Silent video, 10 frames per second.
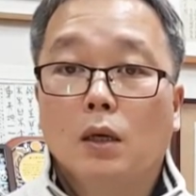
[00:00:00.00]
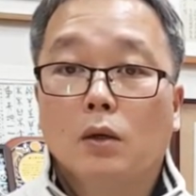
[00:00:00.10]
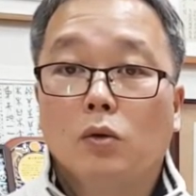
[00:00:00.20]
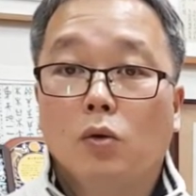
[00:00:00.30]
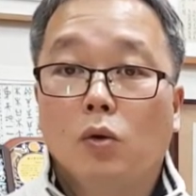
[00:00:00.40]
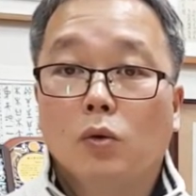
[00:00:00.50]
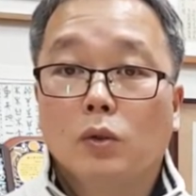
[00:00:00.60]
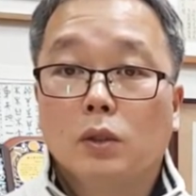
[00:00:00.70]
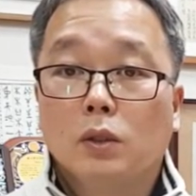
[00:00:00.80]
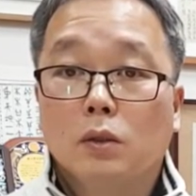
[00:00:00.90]
그리고
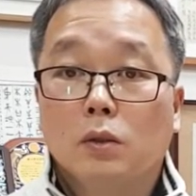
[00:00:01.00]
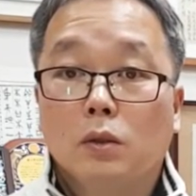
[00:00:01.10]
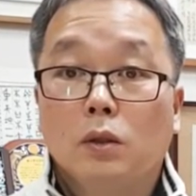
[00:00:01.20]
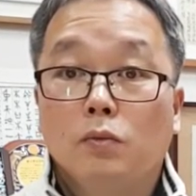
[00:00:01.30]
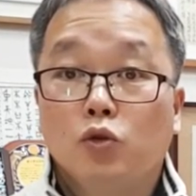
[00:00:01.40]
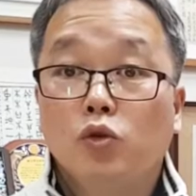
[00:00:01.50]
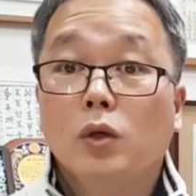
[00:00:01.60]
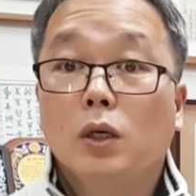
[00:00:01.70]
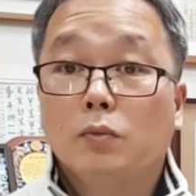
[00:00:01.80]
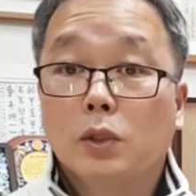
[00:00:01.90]
그러면
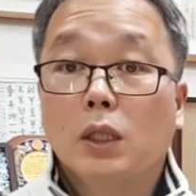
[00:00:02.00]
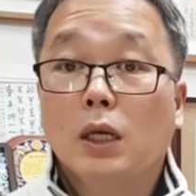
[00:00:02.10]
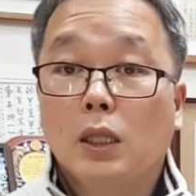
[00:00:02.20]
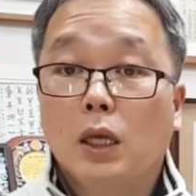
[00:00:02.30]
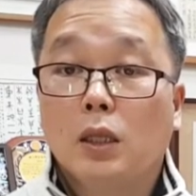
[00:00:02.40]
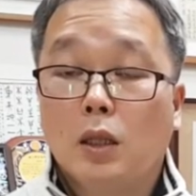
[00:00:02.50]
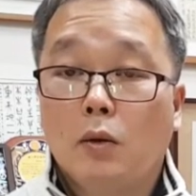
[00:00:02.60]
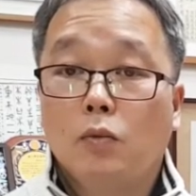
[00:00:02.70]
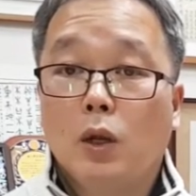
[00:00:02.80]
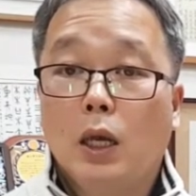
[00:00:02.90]
충격이 엄청나게 되기
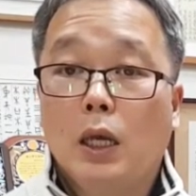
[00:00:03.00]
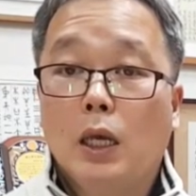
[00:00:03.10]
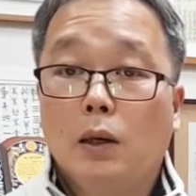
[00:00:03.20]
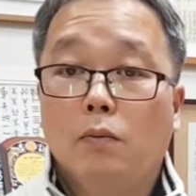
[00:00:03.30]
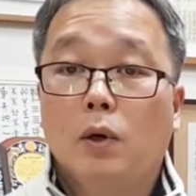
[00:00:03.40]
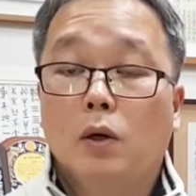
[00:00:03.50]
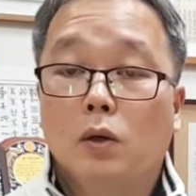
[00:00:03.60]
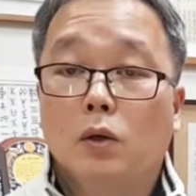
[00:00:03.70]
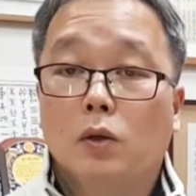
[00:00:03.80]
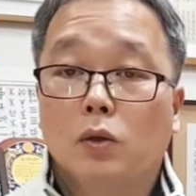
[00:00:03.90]
때문에
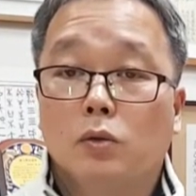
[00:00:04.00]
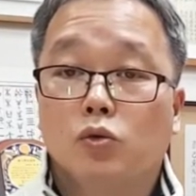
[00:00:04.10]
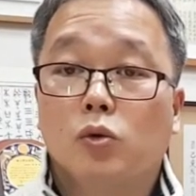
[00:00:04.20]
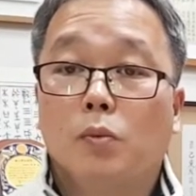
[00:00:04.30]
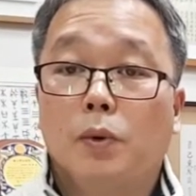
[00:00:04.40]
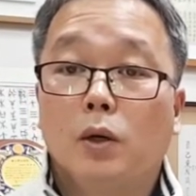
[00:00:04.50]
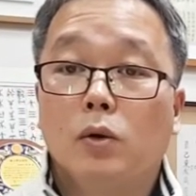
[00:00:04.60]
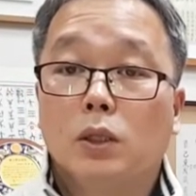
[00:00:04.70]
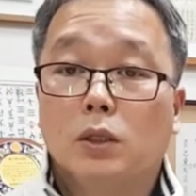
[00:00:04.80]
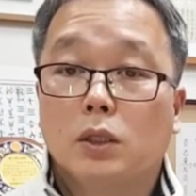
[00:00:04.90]
뭐 주로
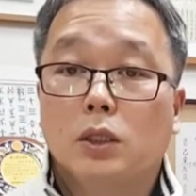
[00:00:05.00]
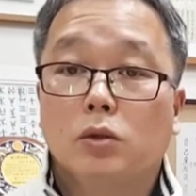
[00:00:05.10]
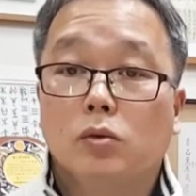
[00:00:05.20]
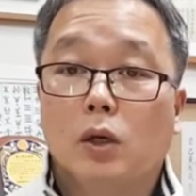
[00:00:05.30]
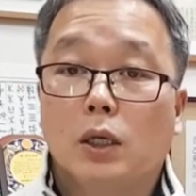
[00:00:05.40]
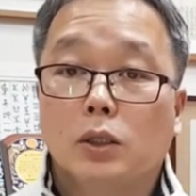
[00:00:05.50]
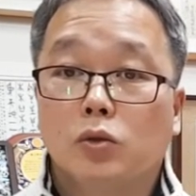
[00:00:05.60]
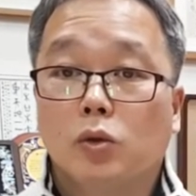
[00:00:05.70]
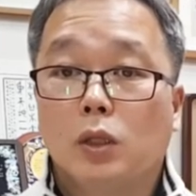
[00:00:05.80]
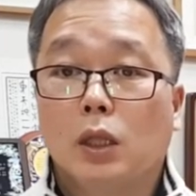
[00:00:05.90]
병원에서 시술을 하는
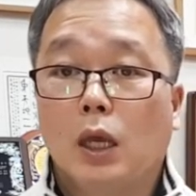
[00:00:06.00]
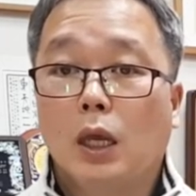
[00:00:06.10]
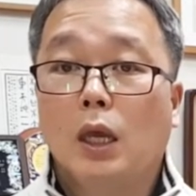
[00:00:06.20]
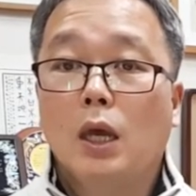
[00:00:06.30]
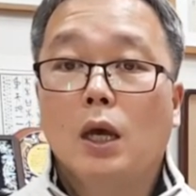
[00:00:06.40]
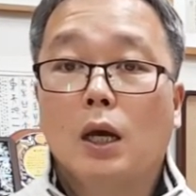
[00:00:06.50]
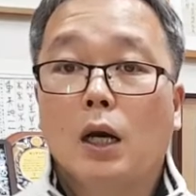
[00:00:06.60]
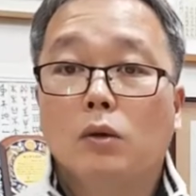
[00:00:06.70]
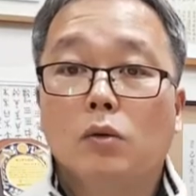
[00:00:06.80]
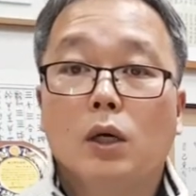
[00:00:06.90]
쪽인데
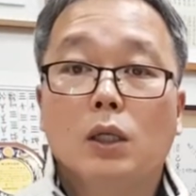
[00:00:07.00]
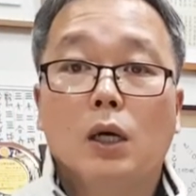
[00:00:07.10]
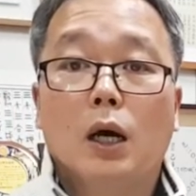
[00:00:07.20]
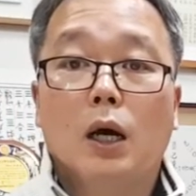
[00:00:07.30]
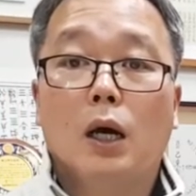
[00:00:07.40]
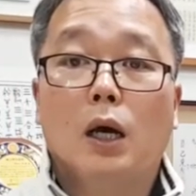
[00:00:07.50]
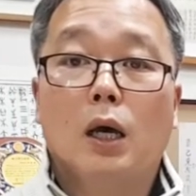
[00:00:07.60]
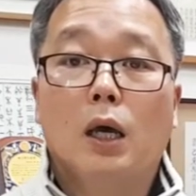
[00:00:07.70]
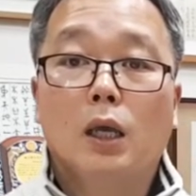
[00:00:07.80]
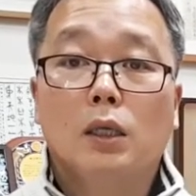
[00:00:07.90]
간혹
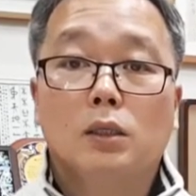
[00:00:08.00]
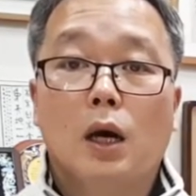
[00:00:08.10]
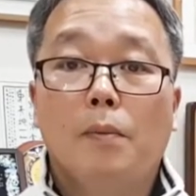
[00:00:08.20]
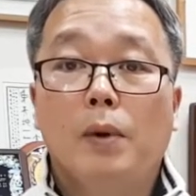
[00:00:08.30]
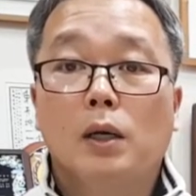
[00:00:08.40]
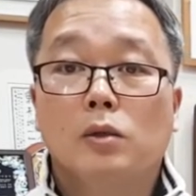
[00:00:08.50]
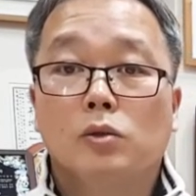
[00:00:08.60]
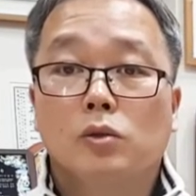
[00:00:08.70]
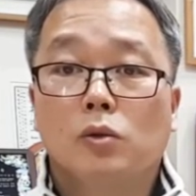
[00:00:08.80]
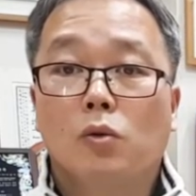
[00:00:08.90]
가다가 자,
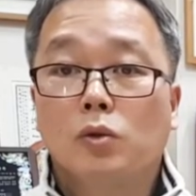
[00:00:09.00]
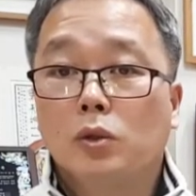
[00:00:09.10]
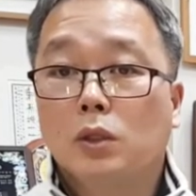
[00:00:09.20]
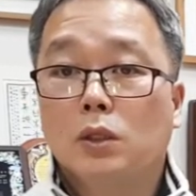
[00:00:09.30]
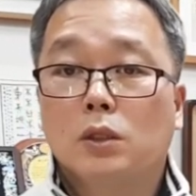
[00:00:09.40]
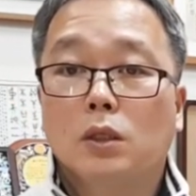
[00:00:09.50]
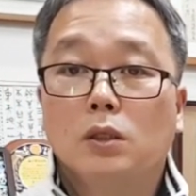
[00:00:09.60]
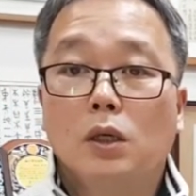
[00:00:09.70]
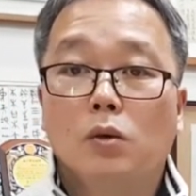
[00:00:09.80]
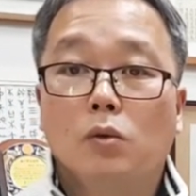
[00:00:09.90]
압박골 골절이
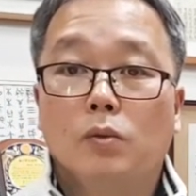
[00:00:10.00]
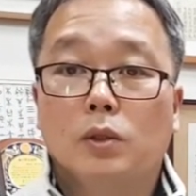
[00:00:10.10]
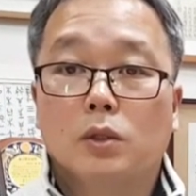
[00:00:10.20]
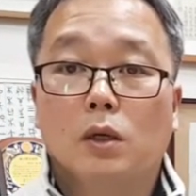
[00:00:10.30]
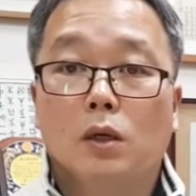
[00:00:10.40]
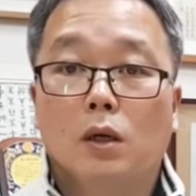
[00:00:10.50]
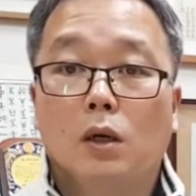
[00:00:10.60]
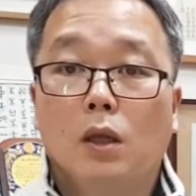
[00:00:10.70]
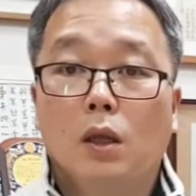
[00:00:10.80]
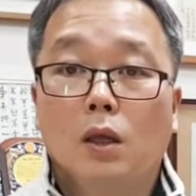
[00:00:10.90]
서서히
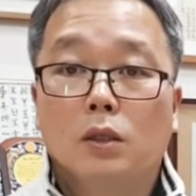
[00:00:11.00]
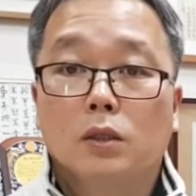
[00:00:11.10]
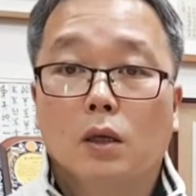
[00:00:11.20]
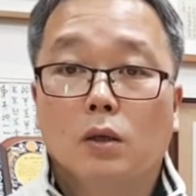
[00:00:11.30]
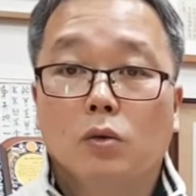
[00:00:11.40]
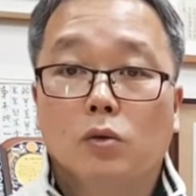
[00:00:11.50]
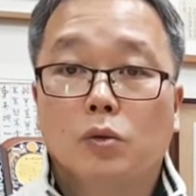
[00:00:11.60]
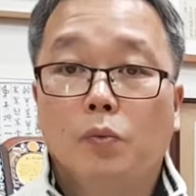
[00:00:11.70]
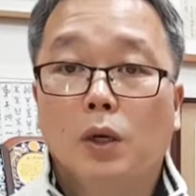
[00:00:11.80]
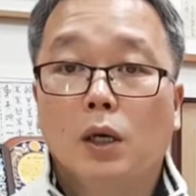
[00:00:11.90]
오면서
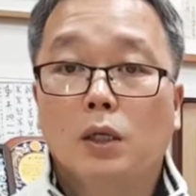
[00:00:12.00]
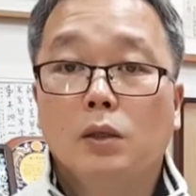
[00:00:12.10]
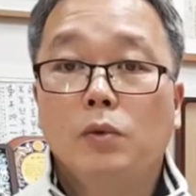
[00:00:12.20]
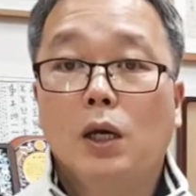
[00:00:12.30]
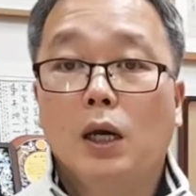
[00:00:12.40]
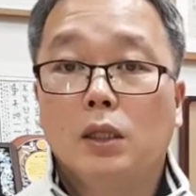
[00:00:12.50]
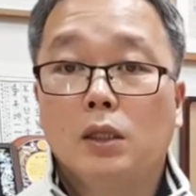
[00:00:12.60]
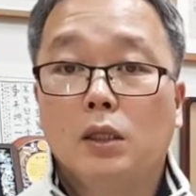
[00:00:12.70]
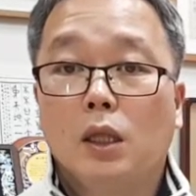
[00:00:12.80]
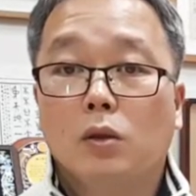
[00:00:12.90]
요추뼈가 금이가
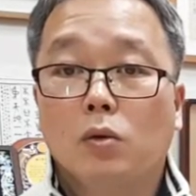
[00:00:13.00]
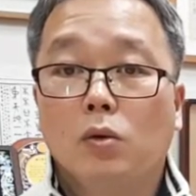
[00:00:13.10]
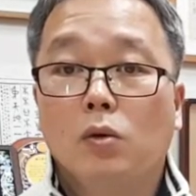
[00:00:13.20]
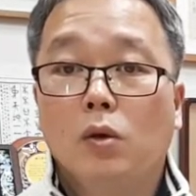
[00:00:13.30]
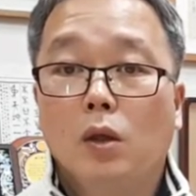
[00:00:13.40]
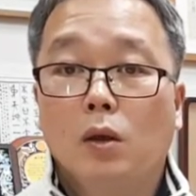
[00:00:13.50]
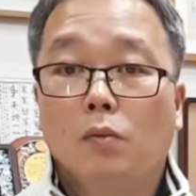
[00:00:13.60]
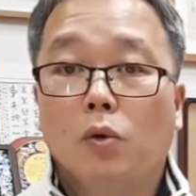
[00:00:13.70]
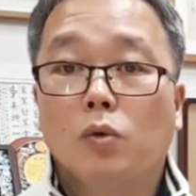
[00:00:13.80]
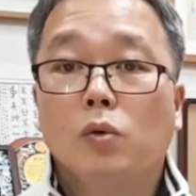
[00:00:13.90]
있는데도
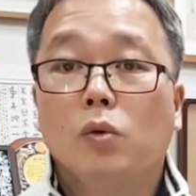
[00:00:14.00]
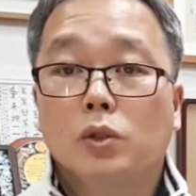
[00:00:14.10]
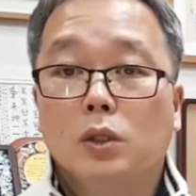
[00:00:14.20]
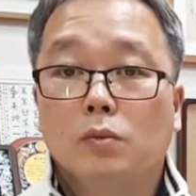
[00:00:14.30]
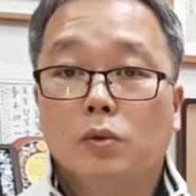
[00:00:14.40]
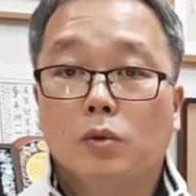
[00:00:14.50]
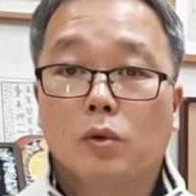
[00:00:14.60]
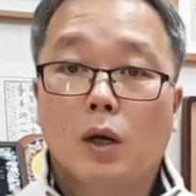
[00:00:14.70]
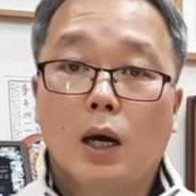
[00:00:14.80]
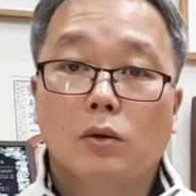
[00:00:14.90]
오르고 오시는
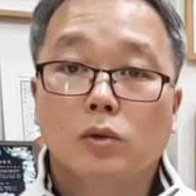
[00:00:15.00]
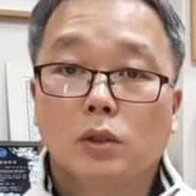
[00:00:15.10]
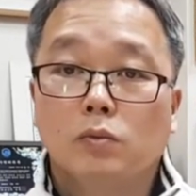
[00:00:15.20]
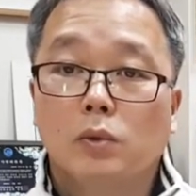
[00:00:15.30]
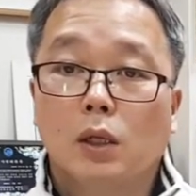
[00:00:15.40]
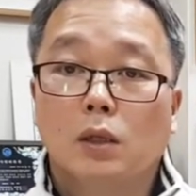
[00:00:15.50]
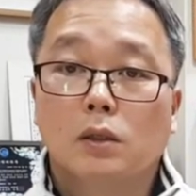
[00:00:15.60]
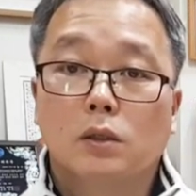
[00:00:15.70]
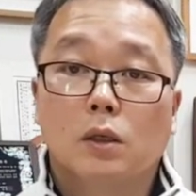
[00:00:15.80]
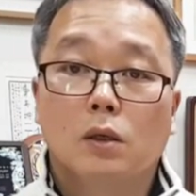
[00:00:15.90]
분도 간혹 있습니다.
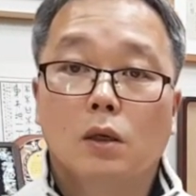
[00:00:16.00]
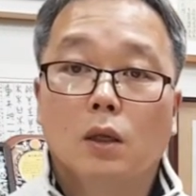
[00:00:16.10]
그래서